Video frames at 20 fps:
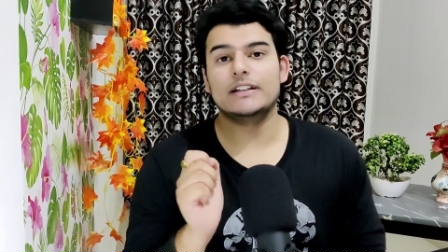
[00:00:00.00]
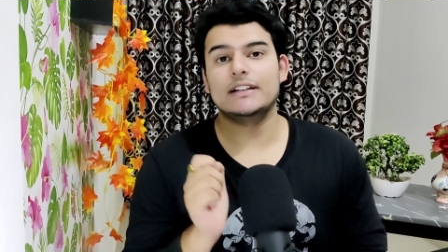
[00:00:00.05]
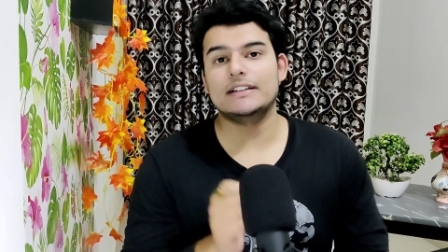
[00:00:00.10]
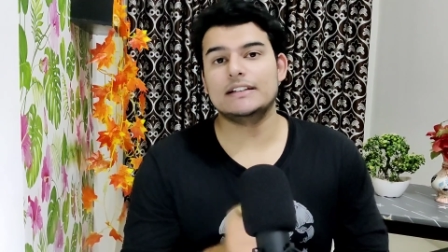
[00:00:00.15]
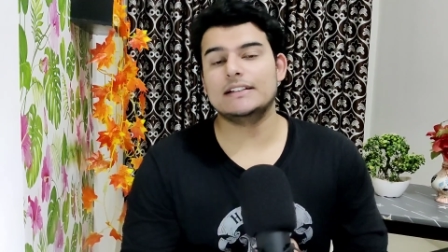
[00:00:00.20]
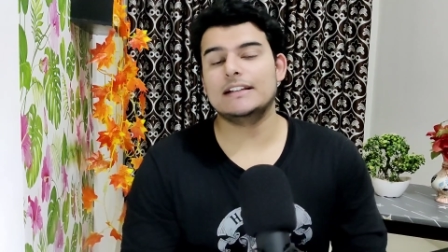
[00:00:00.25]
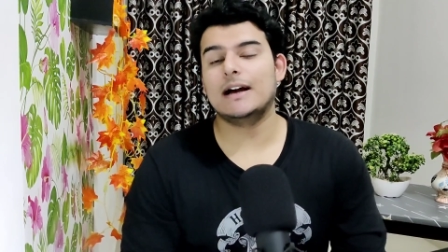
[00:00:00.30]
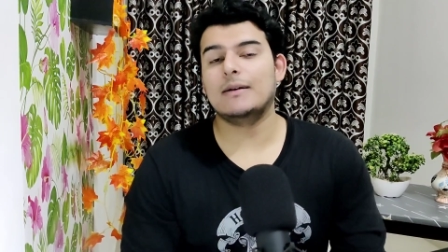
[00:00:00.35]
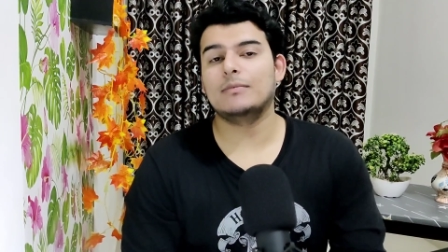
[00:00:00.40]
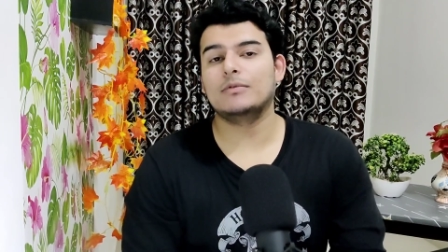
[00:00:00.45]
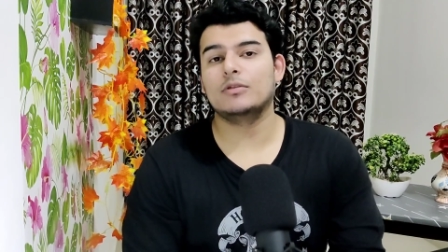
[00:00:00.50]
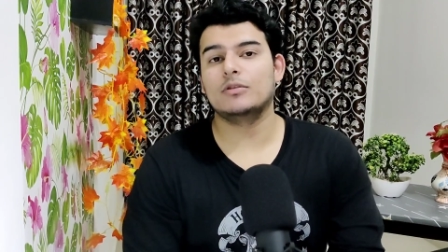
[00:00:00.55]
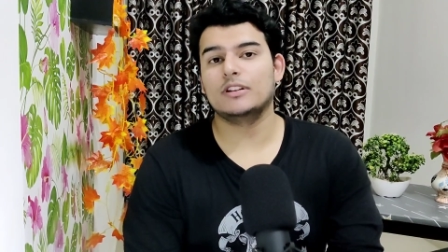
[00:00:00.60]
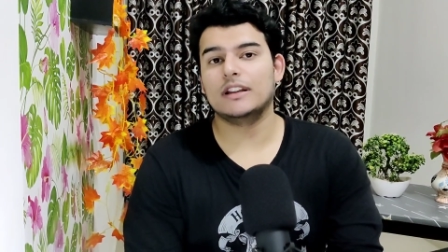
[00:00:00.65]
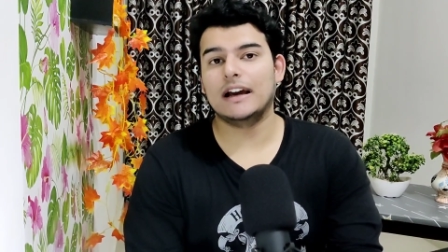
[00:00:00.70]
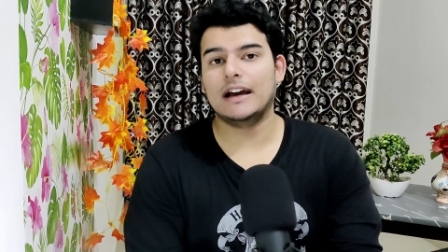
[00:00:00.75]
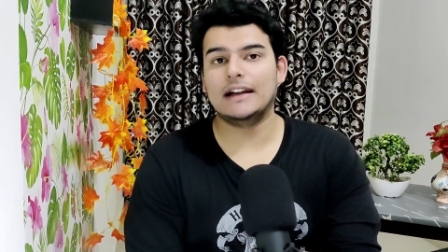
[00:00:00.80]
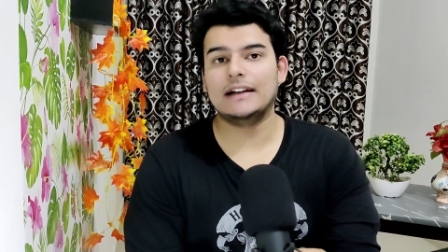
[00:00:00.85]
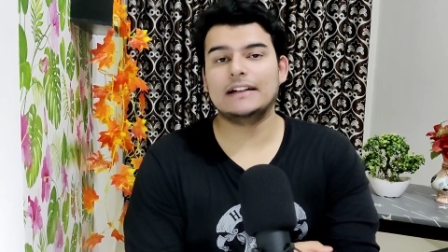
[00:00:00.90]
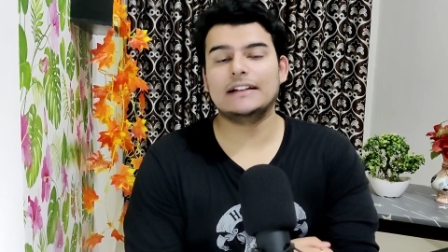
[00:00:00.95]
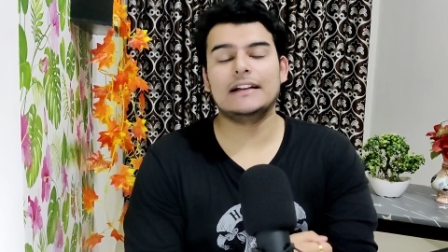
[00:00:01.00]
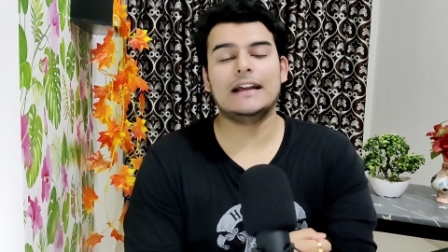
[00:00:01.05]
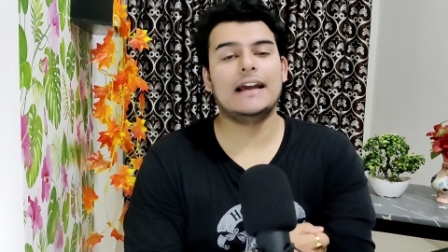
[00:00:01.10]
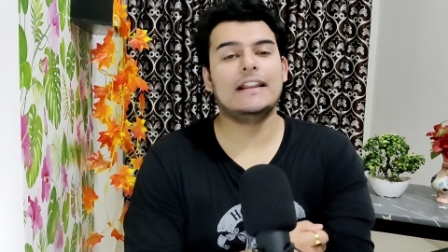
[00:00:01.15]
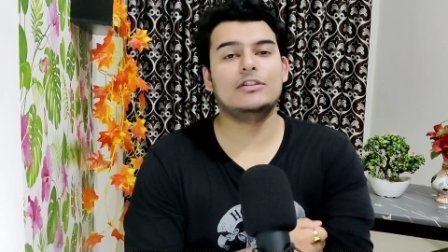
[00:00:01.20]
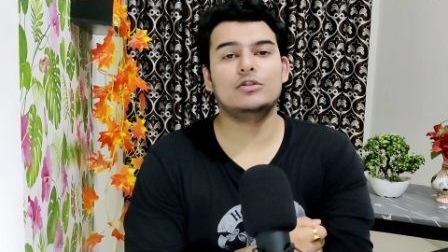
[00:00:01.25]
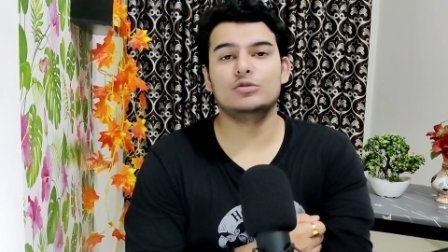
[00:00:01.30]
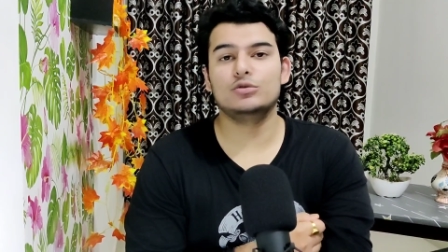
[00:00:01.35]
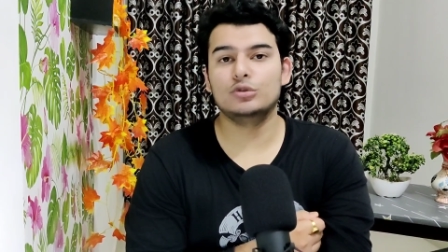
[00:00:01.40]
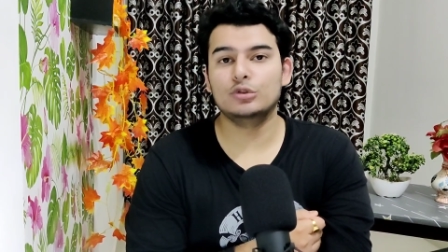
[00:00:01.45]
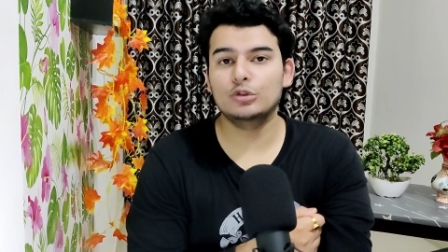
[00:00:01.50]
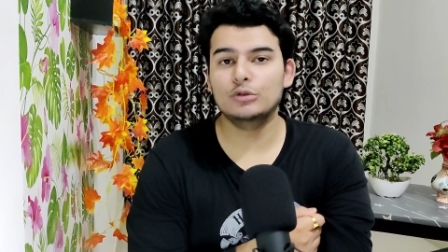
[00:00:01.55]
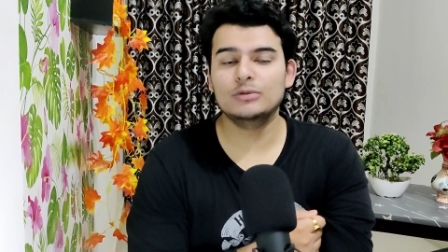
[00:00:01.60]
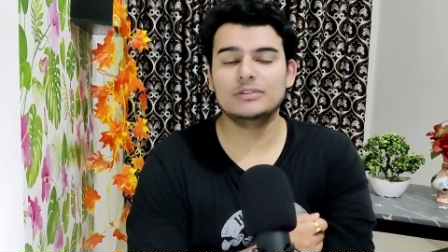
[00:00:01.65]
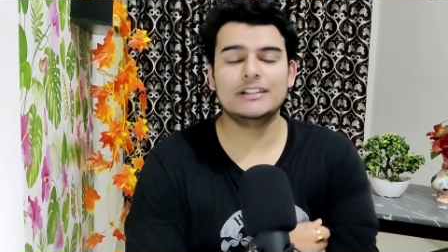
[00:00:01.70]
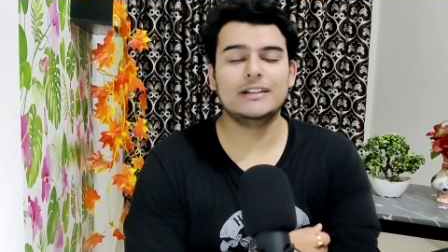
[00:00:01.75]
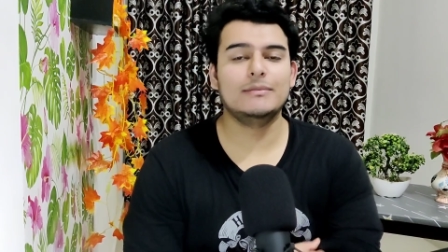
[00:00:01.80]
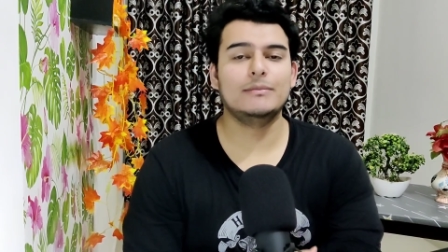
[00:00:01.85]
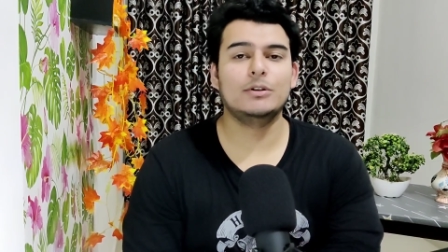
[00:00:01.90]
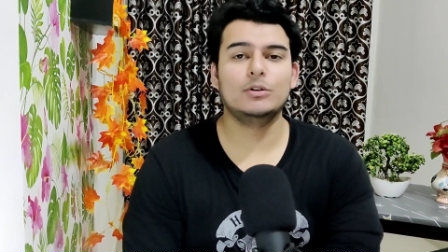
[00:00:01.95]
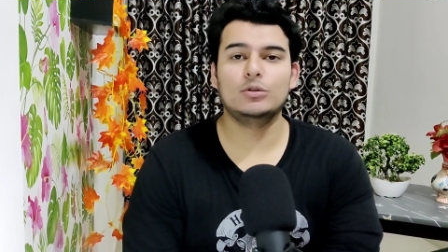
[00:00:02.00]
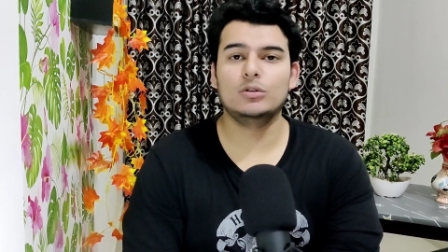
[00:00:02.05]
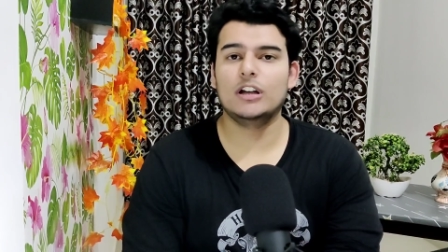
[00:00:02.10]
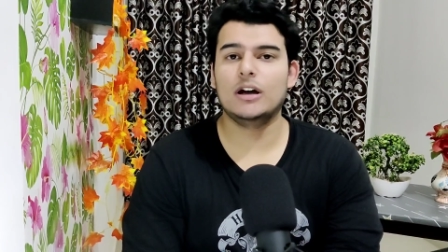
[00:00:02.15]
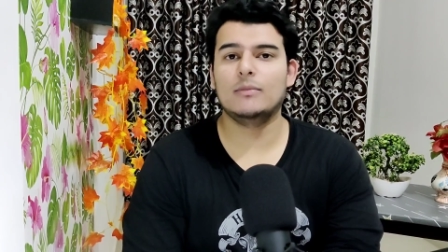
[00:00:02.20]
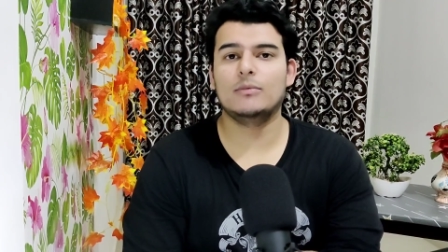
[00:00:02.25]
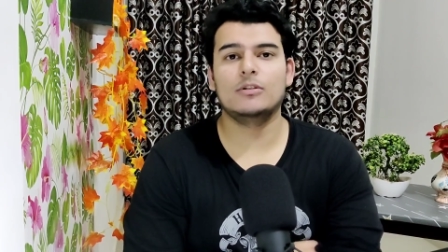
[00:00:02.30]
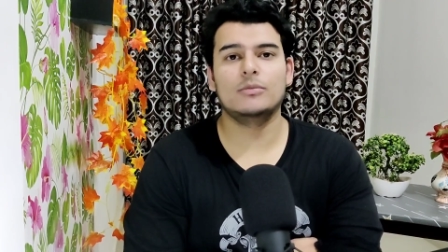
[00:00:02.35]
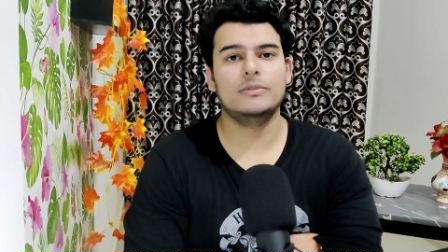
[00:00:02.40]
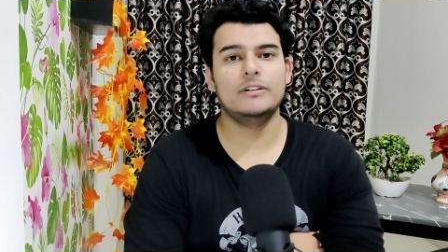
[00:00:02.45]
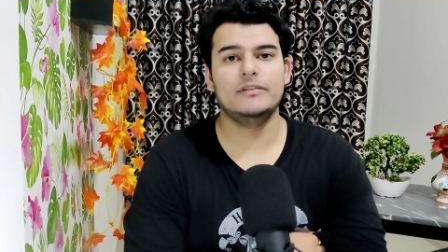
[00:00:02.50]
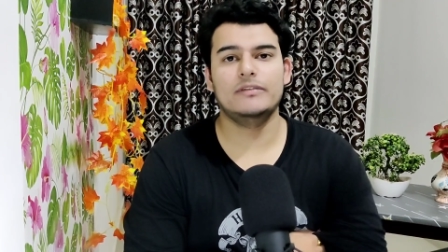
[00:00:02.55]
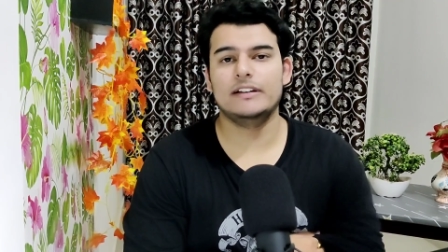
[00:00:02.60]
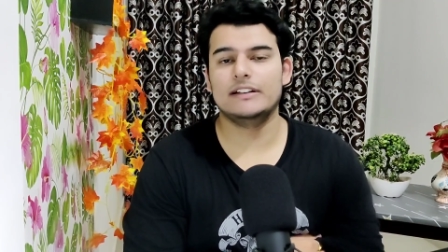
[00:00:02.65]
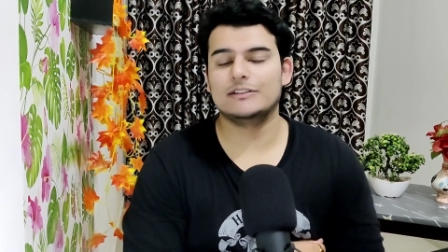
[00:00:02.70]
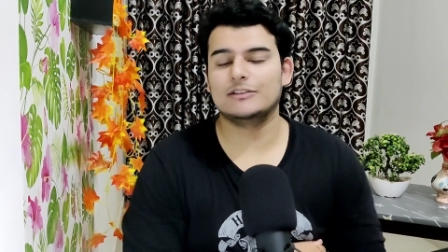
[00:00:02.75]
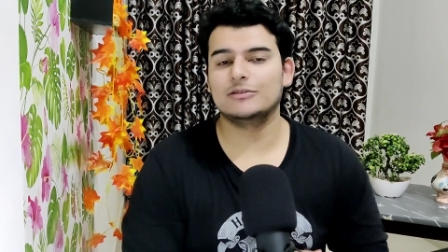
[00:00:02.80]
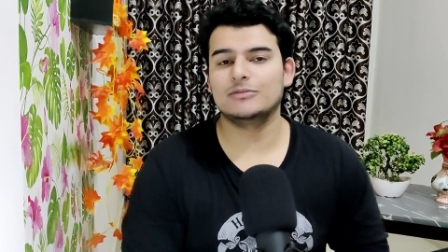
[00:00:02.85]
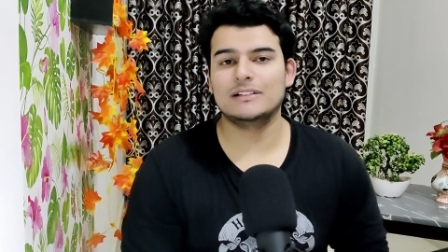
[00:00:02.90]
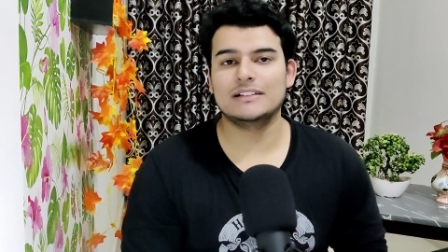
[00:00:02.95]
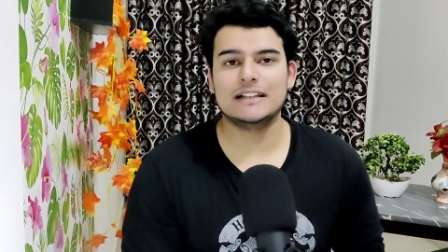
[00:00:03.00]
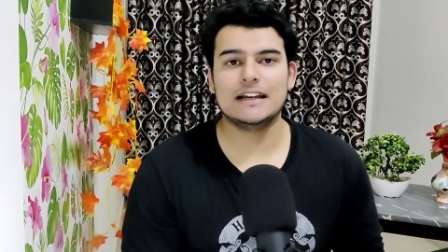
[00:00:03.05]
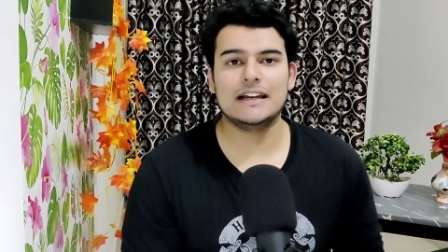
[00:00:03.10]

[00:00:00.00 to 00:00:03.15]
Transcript: ये चीज़ आपको ध्यान रखना है तो धूप से बिल्कुल आपको अपने फेस को